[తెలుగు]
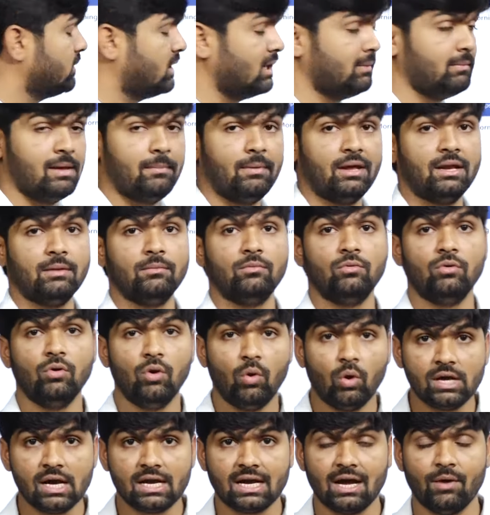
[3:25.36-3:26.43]
దీని మీద మనం
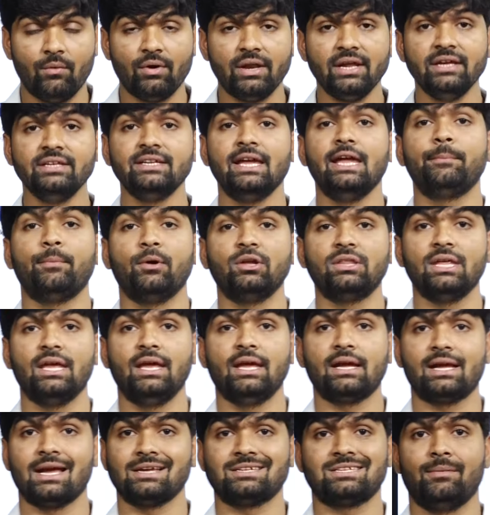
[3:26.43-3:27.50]
ఒక కవరింగ్ చేయకపోతే
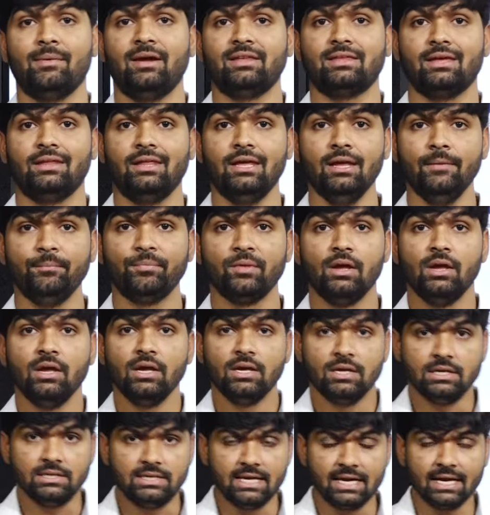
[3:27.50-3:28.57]
కష్టమవుతుంది
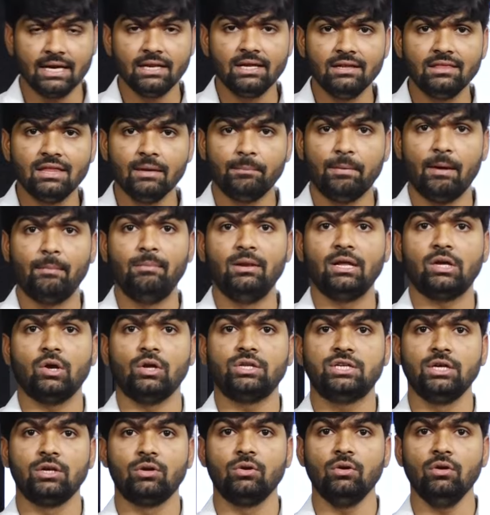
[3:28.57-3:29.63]
జగన్కి ఇంత పబ్లిక్
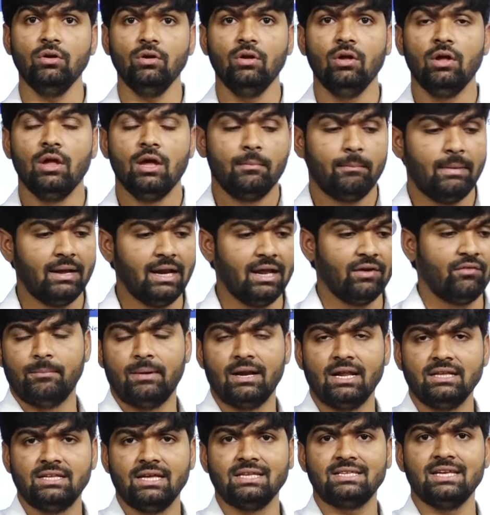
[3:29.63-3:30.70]
వచ్చిర్రు మన
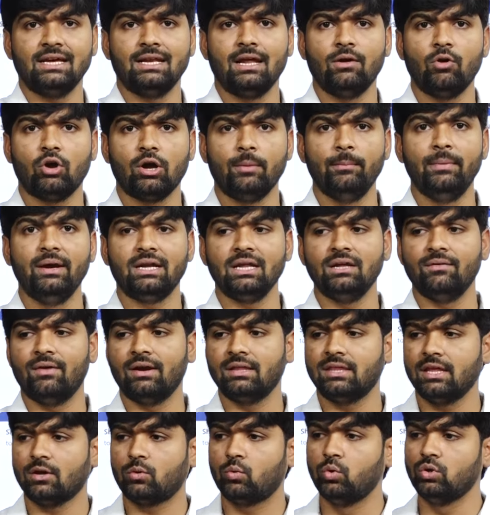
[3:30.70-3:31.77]
మన జనసేన ఒక మీటింగ్
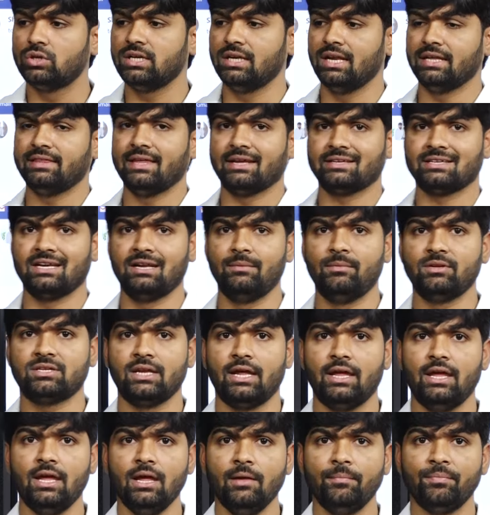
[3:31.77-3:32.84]
పెడితే కుర్చీలే దర్శనం
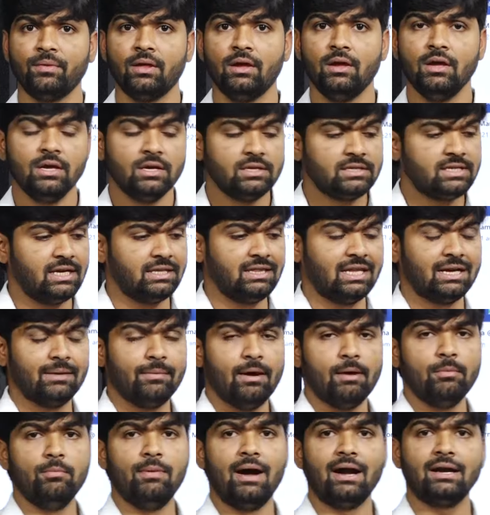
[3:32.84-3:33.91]
ఇచ్చినాయి
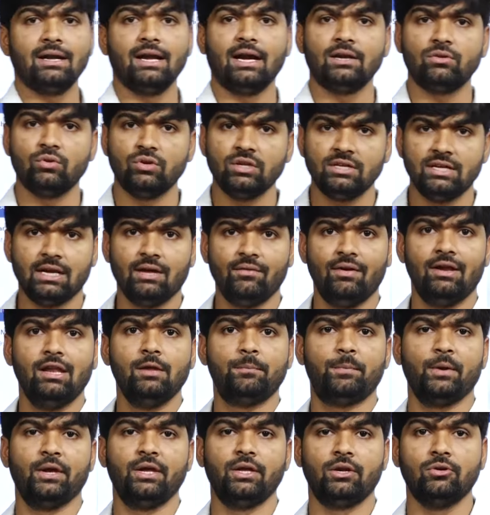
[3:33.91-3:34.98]
చంద్రబాబు మాట్లాడుతుంటే జనం
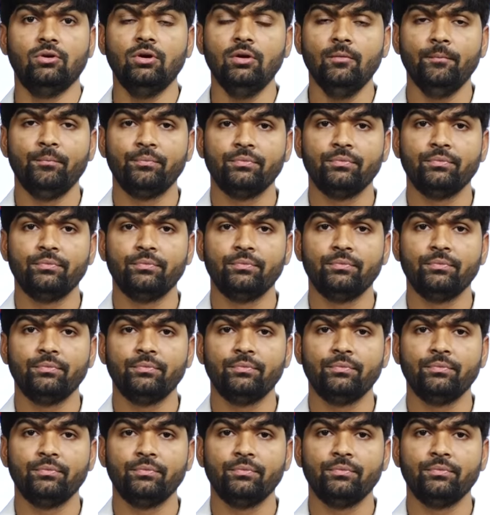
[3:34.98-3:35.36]
వెళ్ళిపోయిర్రు